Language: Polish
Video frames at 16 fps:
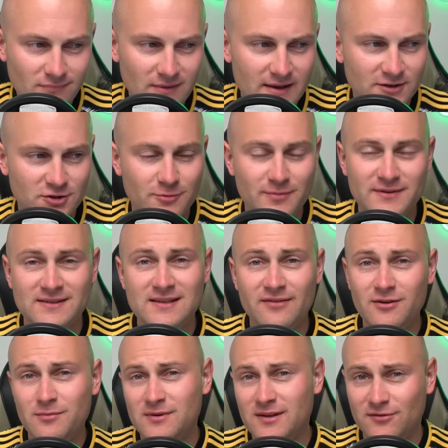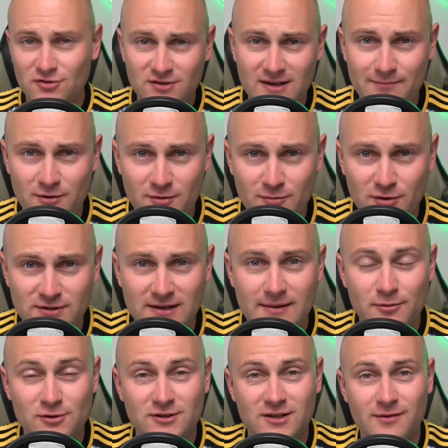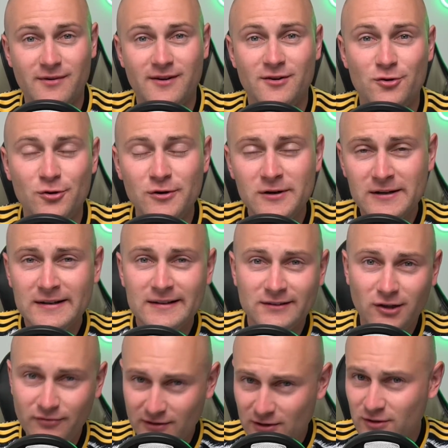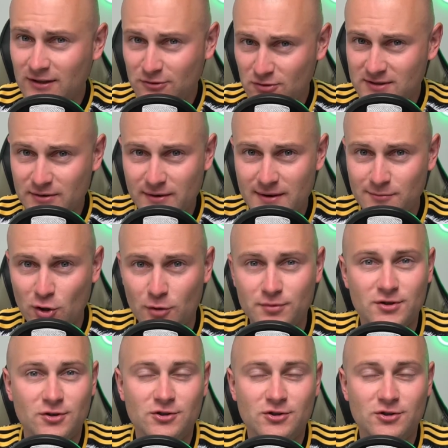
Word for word: jak sobie zestawimy te wszystkie promocje na polskim rynku, to wygląda to całkiem dobrze.